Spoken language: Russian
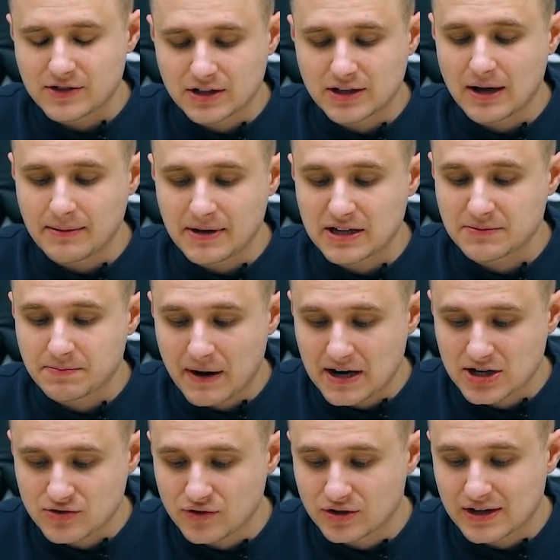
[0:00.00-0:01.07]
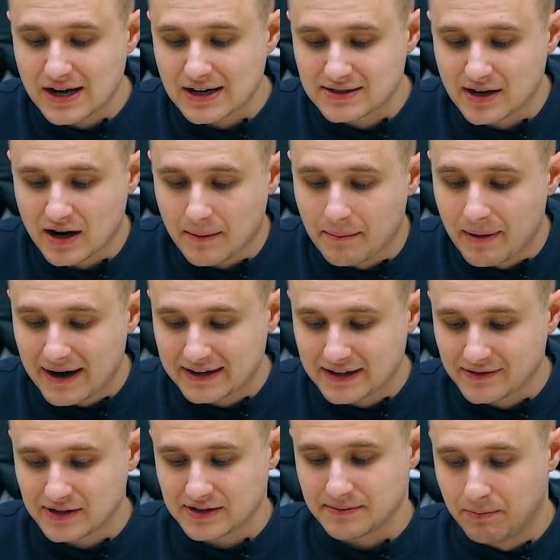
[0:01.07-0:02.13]
всегда меня спрашивают, как
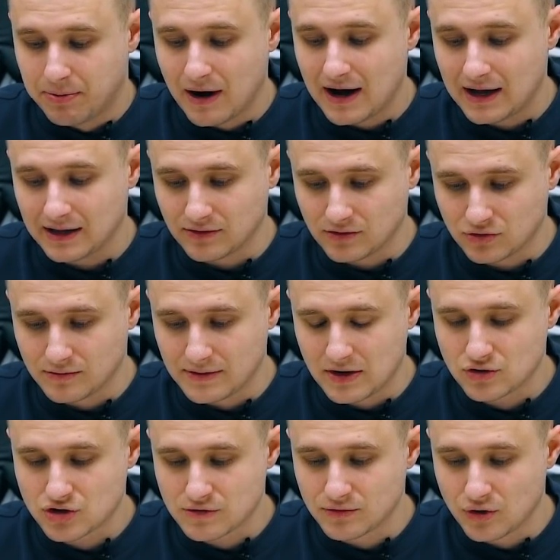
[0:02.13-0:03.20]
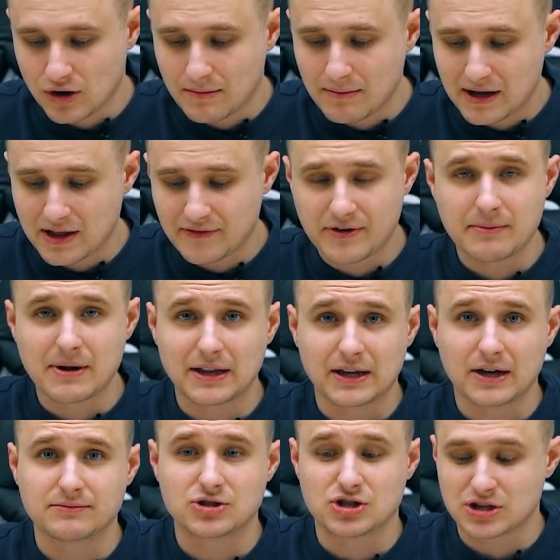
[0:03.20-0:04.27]
зарабатывать баллы. Вот у меня очень много баллов, ребята,
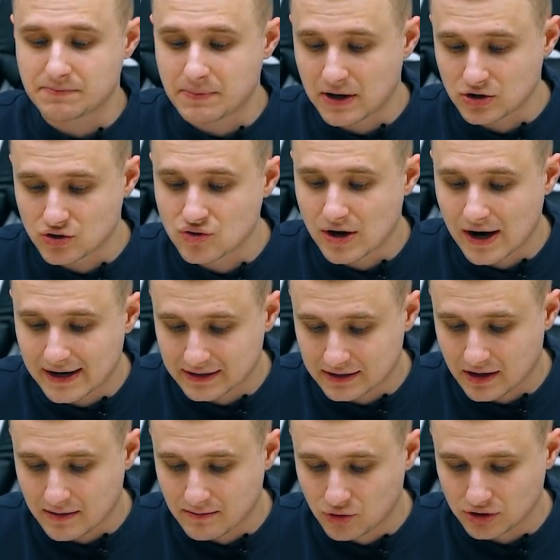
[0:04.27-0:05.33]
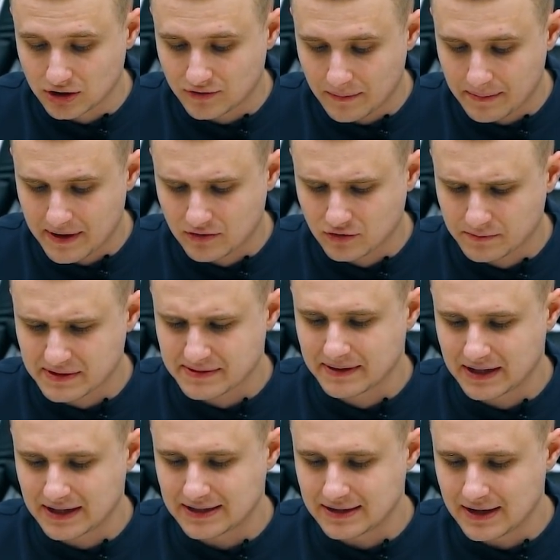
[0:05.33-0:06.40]
я вам сейчас покажу, как это работает. Во-первых, вот
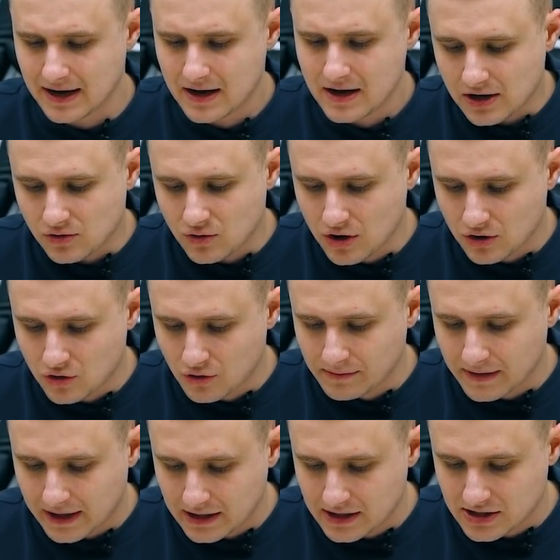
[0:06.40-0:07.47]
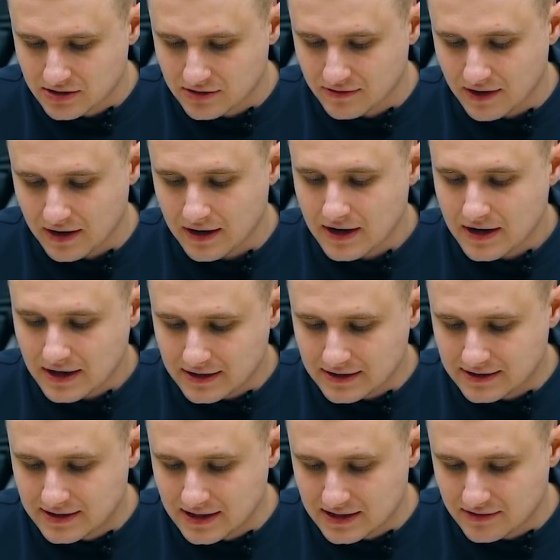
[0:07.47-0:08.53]
посмотрите, да, какое огромное количество
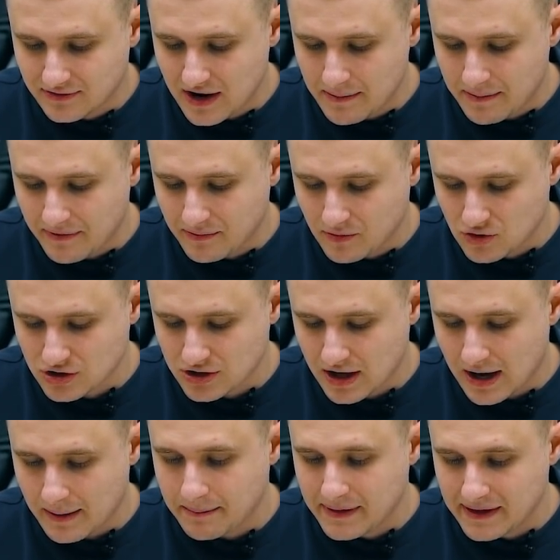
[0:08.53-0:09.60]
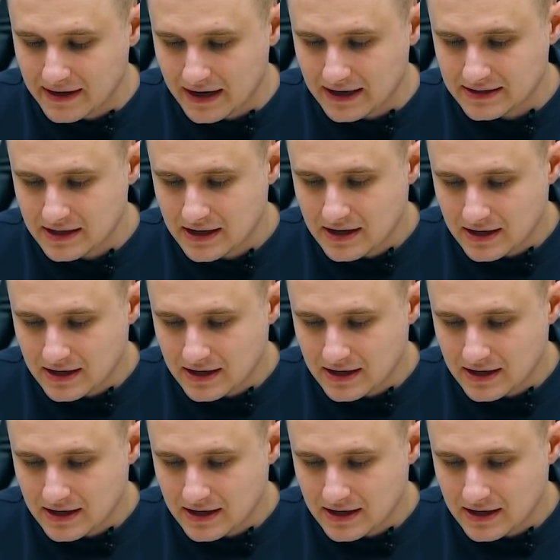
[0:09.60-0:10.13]
здесь вейпов можно обменять